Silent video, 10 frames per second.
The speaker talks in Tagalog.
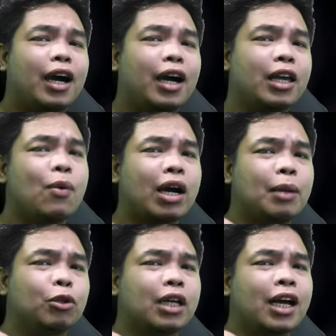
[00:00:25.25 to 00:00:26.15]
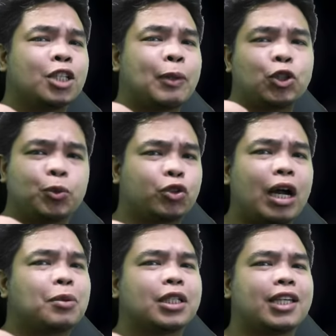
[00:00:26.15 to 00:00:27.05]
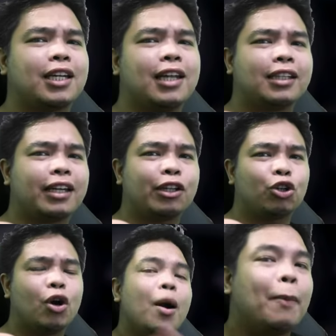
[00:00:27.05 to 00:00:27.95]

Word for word: Kaya huwag kalimutan guys mag-subscribe sa channel natin na ito